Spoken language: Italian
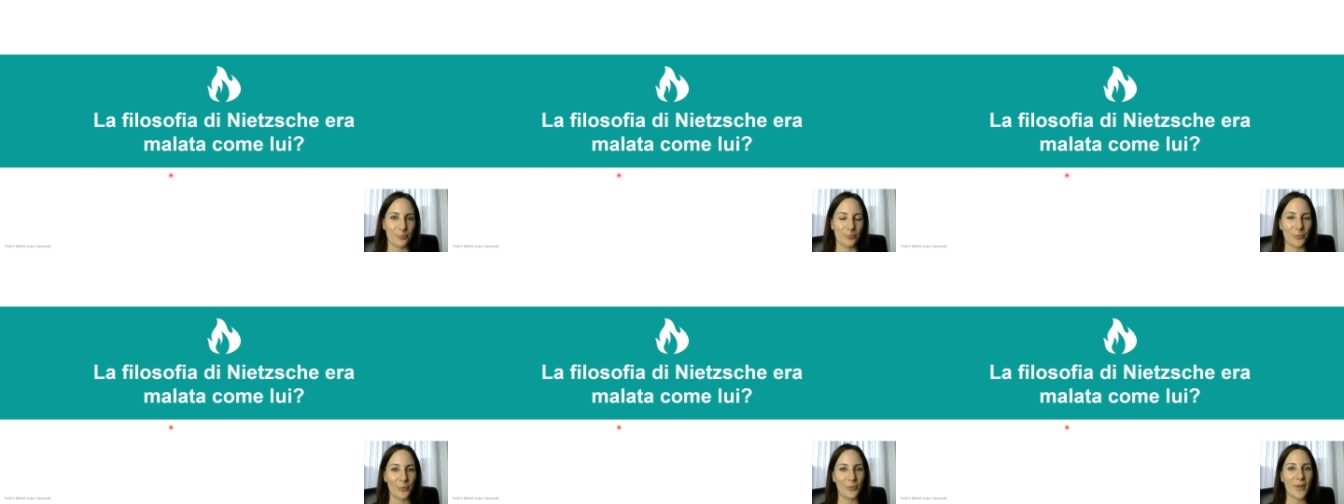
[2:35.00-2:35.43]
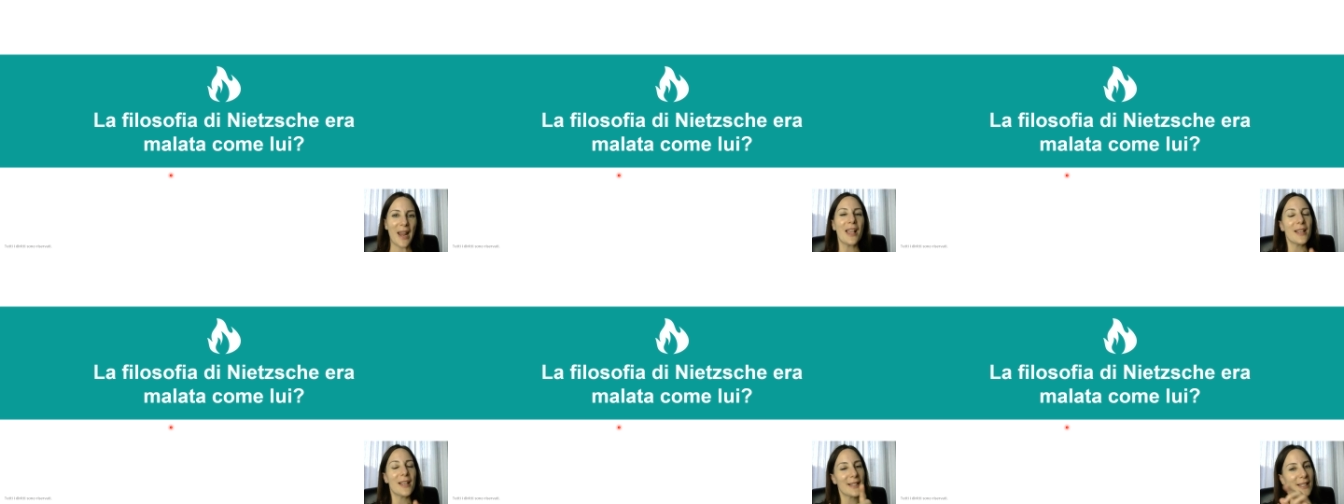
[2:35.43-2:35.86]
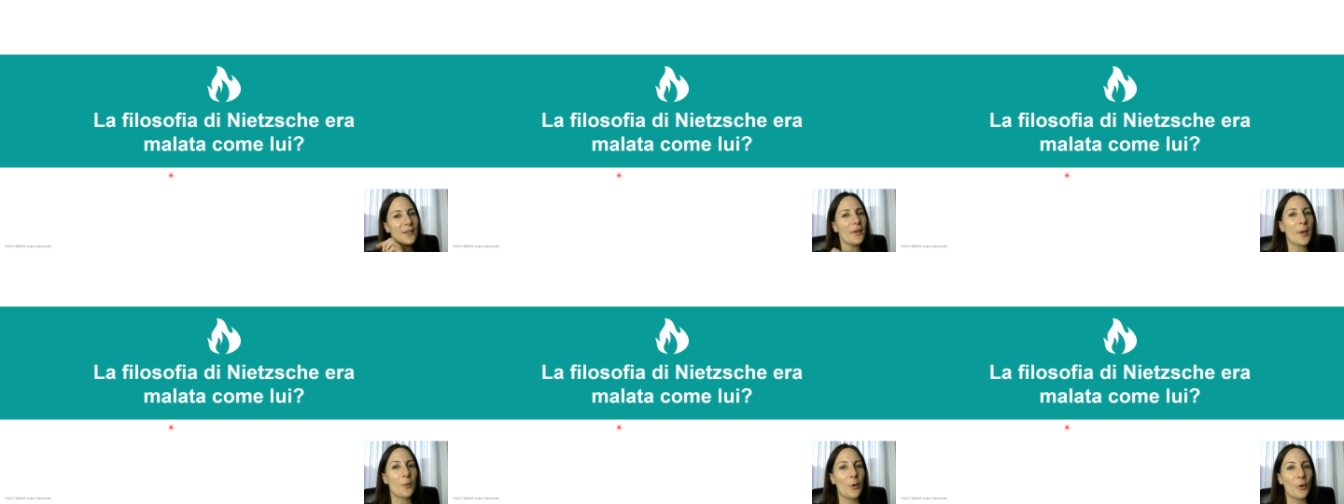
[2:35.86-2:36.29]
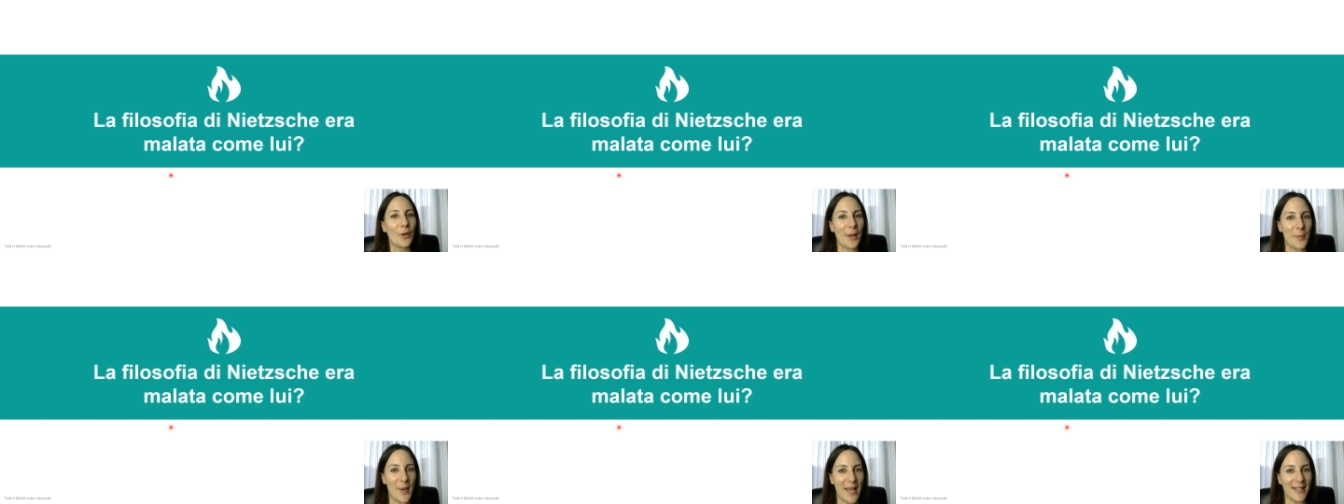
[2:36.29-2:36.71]
Hm? Scrivimi quello
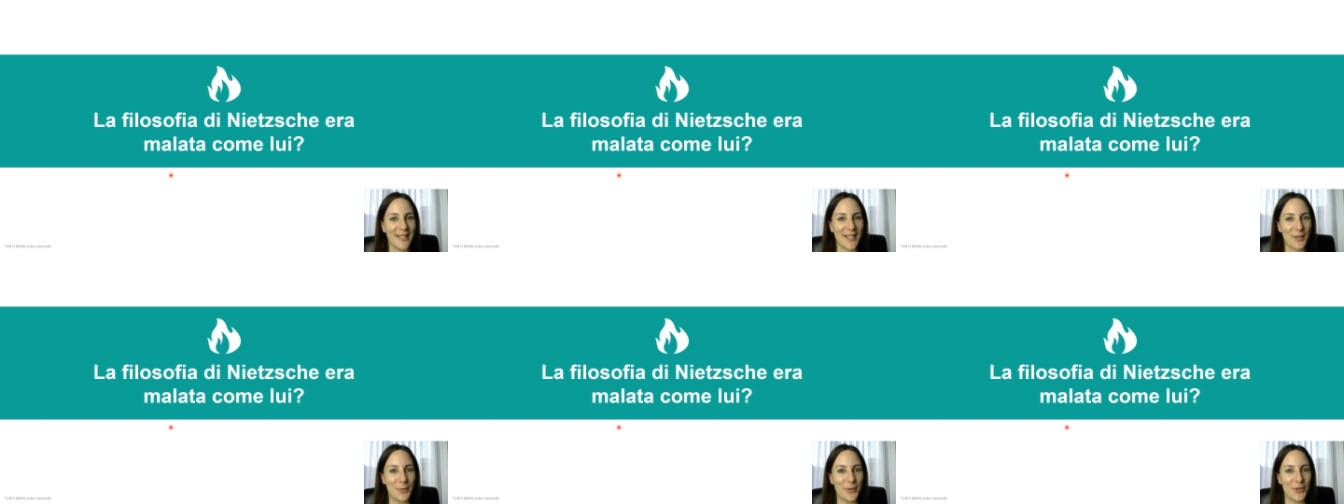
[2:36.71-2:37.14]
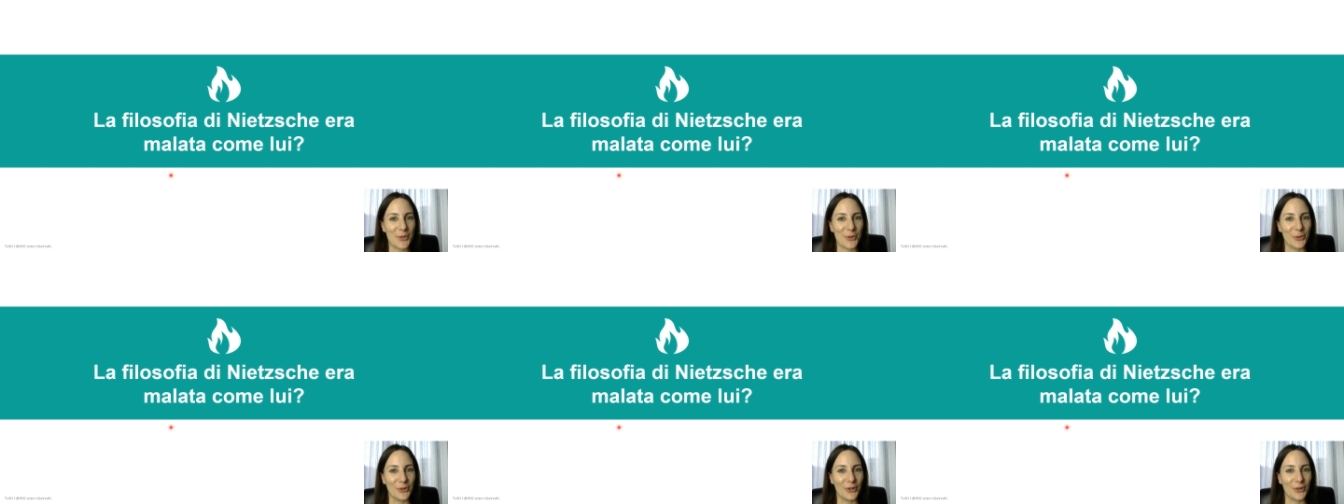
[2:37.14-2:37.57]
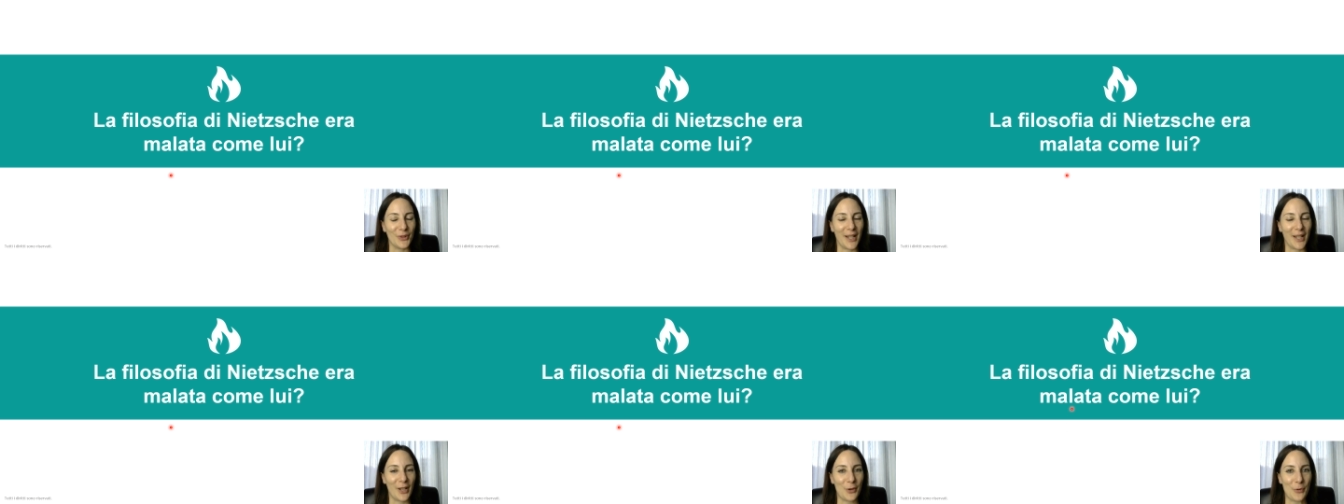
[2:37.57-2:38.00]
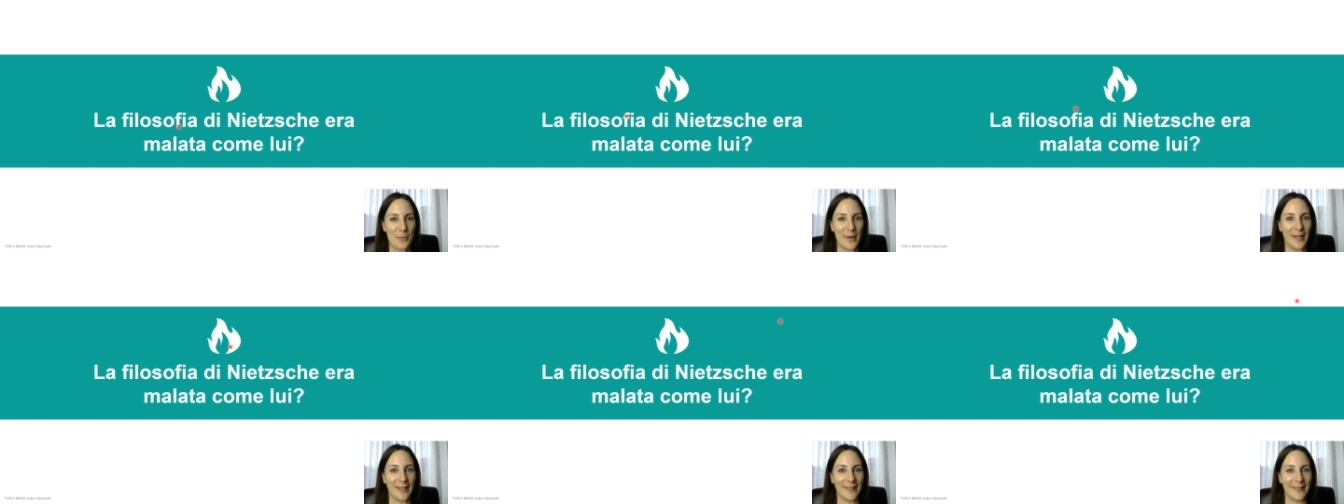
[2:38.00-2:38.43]
che pensi qui sotto nei
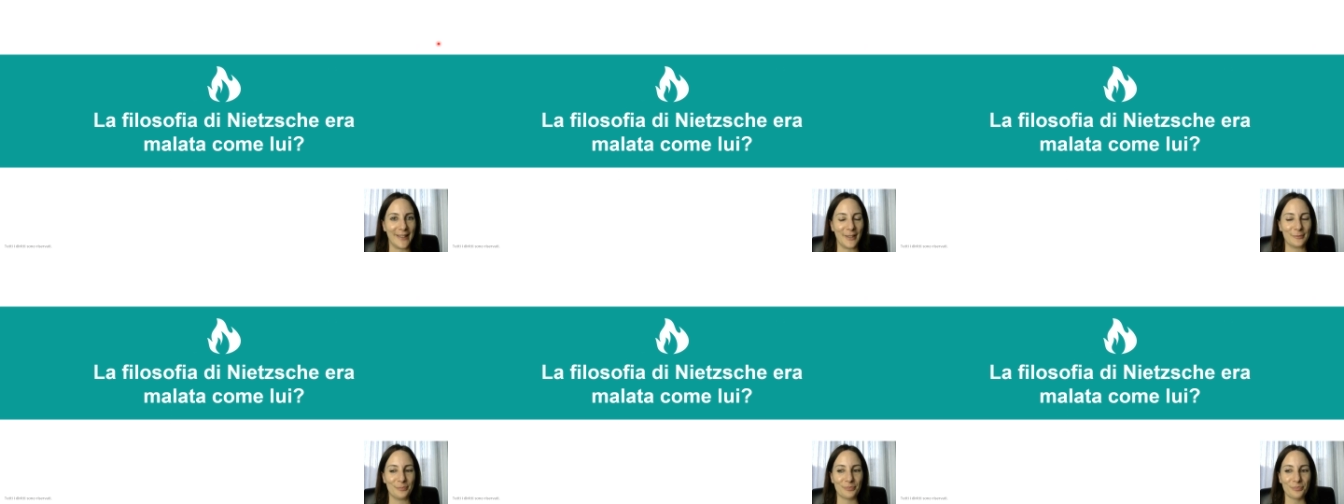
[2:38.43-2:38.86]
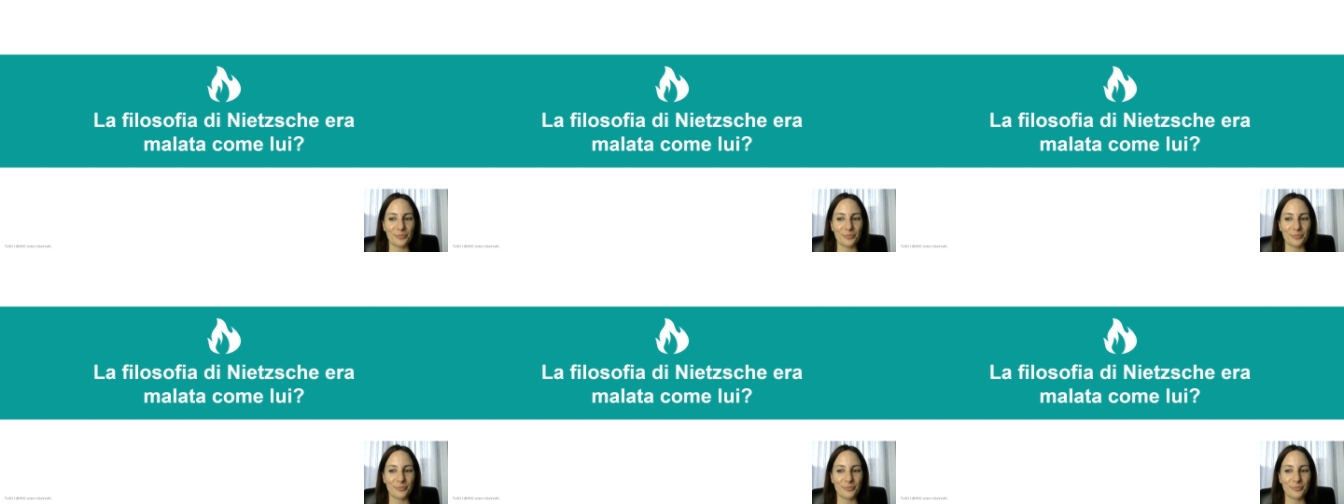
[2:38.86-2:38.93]
commenti.